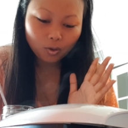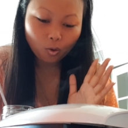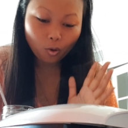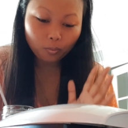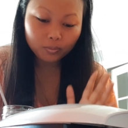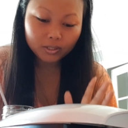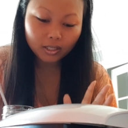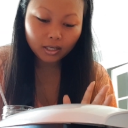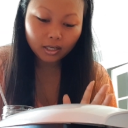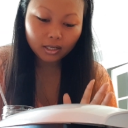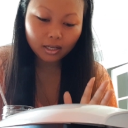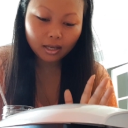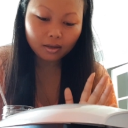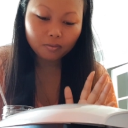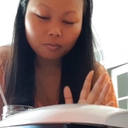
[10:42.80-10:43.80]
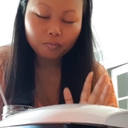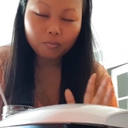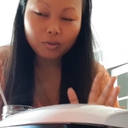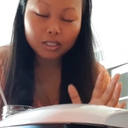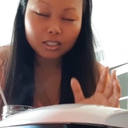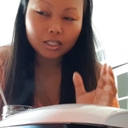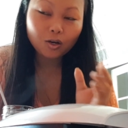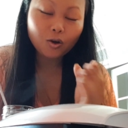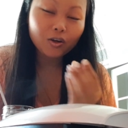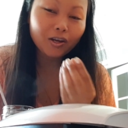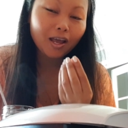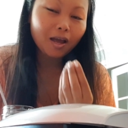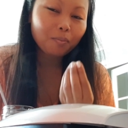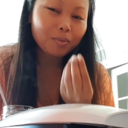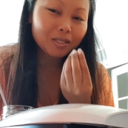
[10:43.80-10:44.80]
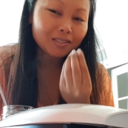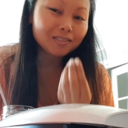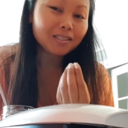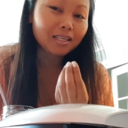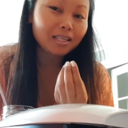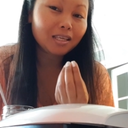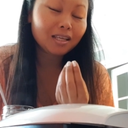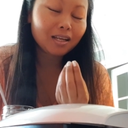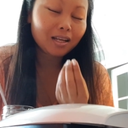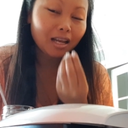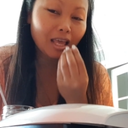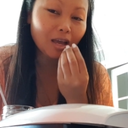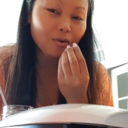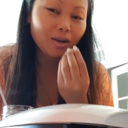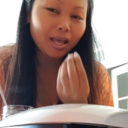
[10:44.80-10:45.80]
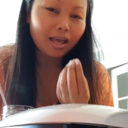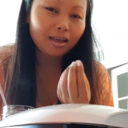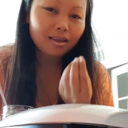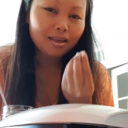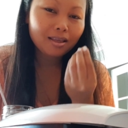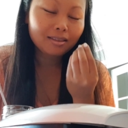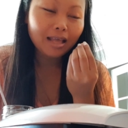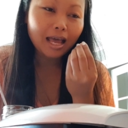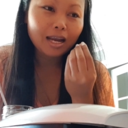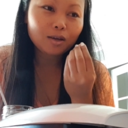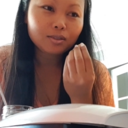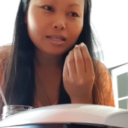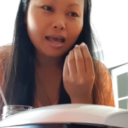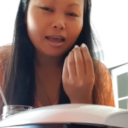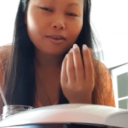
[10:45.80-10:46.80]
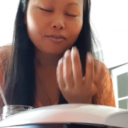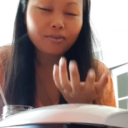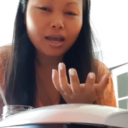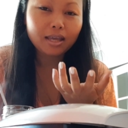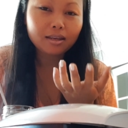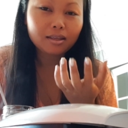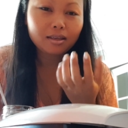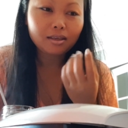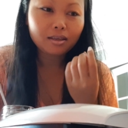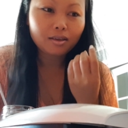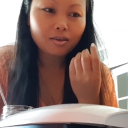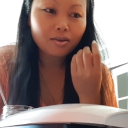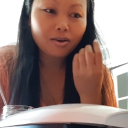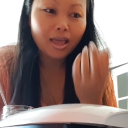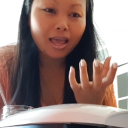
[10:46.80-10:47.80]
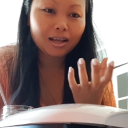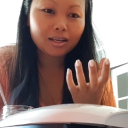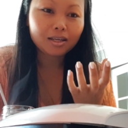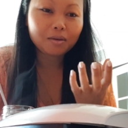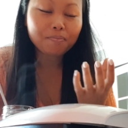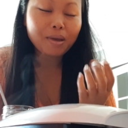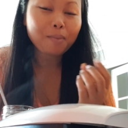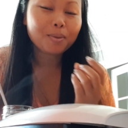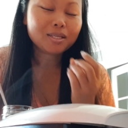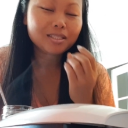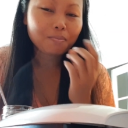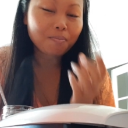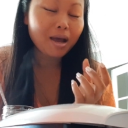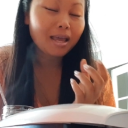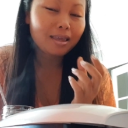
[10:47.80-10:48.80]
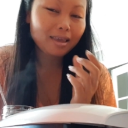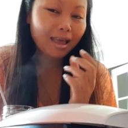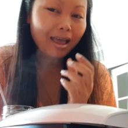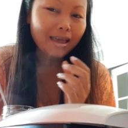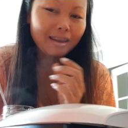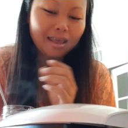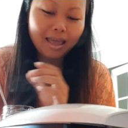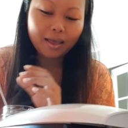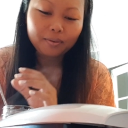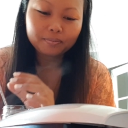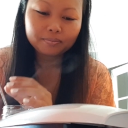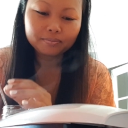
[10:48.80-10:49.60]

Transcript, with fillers: อบเชยเนี่ย มันจะค่อนข้างเป็นสีแล้วนะคะถ้าเราใช้ไฟที่แรงเกินไปมันจะไหม้ง่ายนะคะ